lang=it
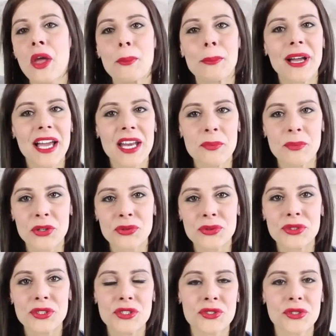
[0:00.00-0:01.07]
magari per
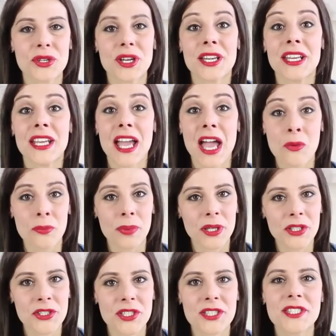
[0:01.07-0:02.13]
tutti i giorni è un po'
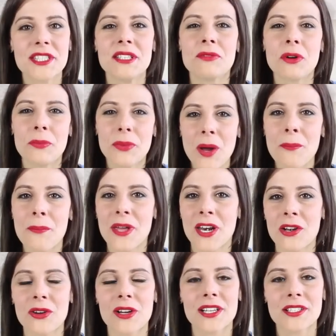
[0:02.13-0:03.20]
eccessivo, però per
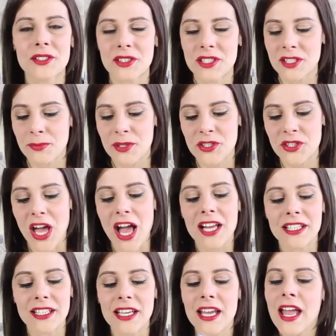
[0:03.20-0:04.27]
le occasioni
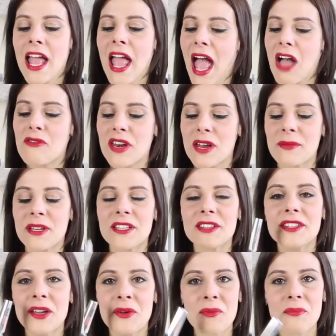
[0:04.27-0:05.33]
speciali è
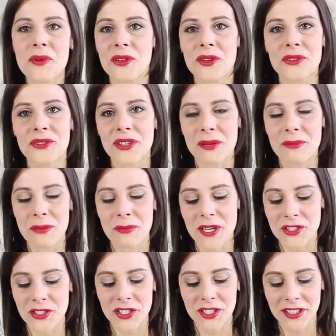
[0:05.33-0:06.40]
veramente un prodotto che mi
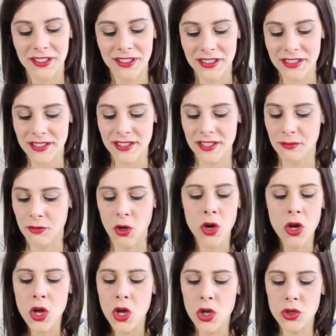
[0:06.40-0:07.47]
piace tantissimo.
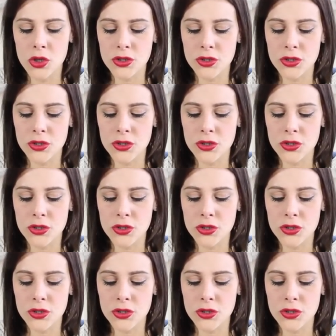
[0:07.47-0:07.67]
Lo